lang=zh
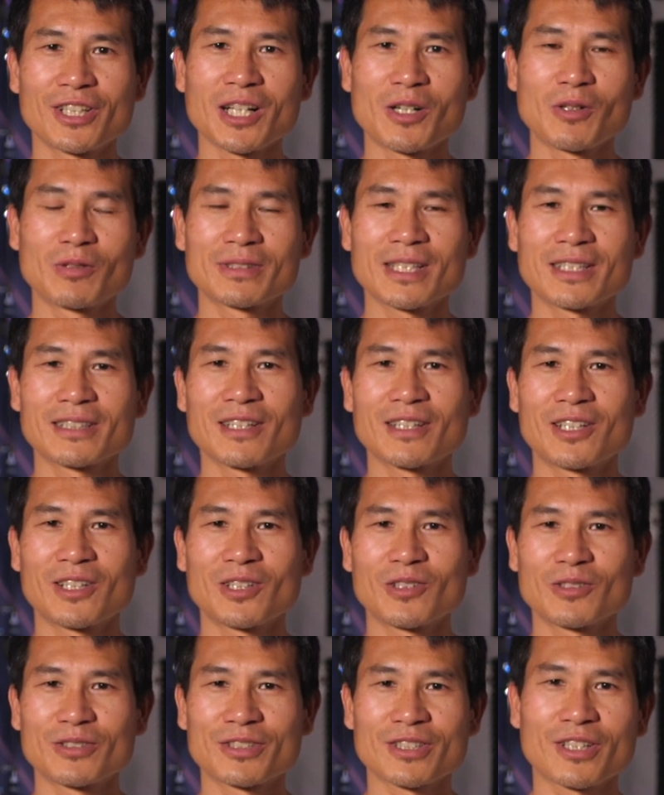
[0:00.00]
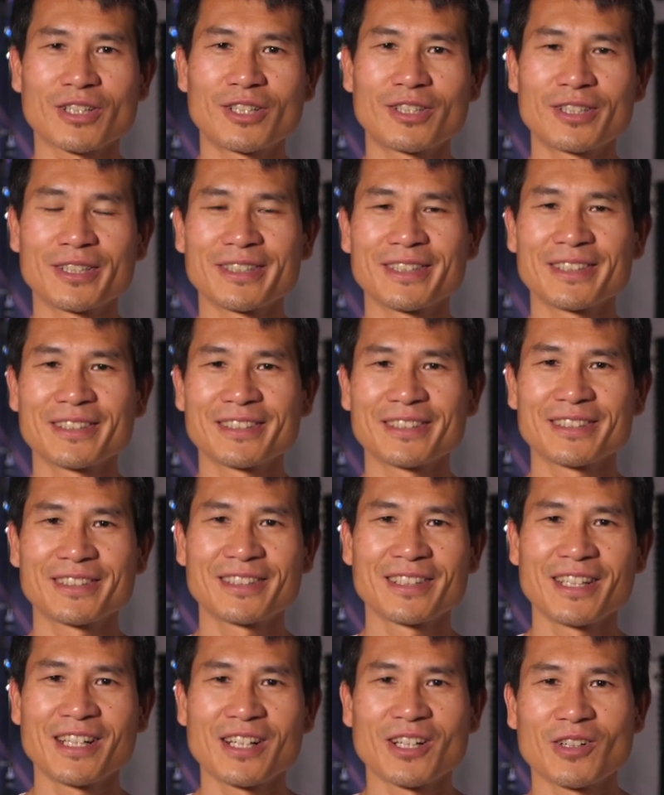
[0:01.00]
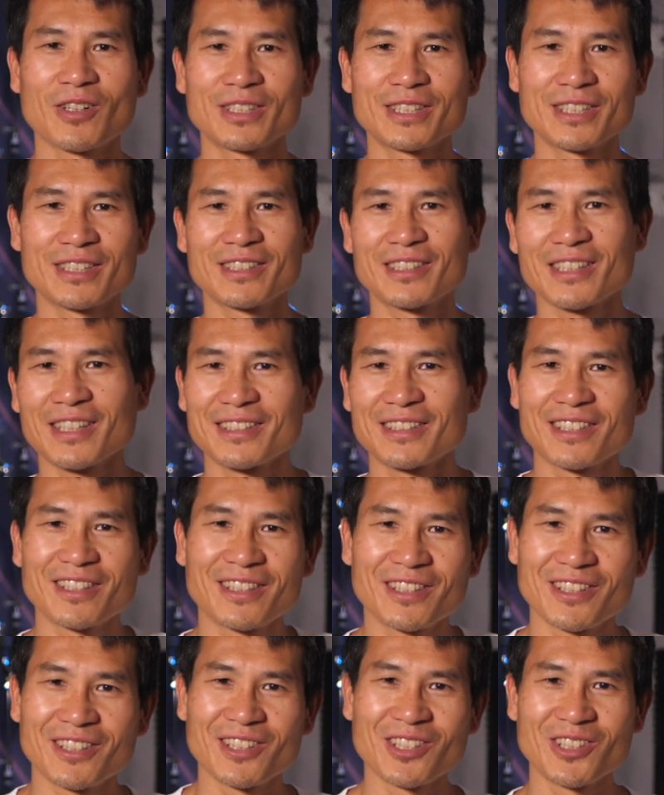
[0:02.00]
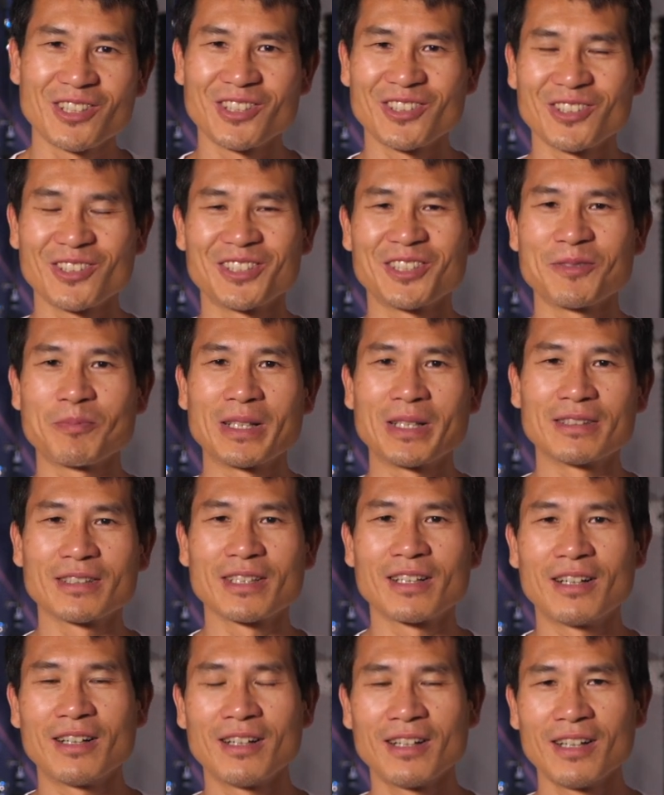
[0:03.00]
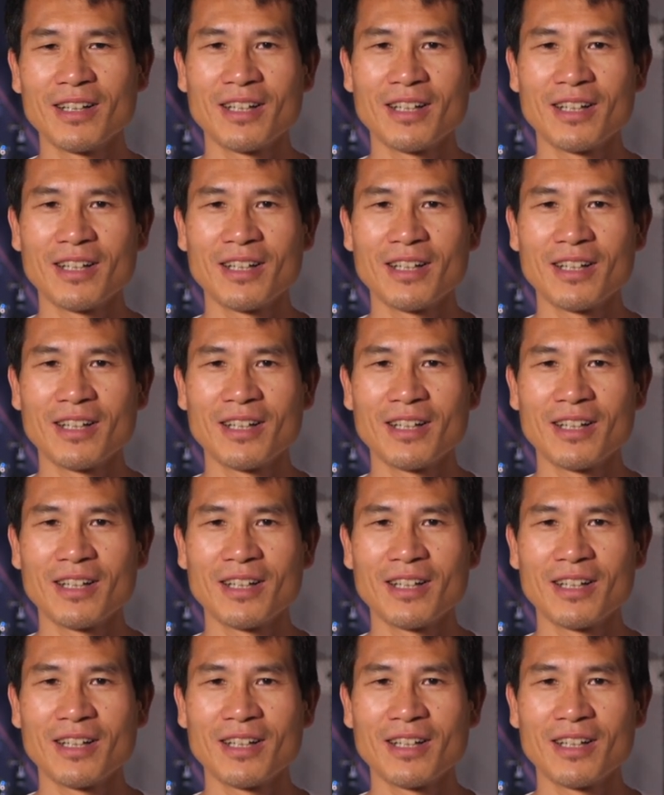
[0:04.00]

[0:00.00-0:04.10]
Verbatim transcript: 感悟。大家好，我是 Harley， 欢迎来到我的频道。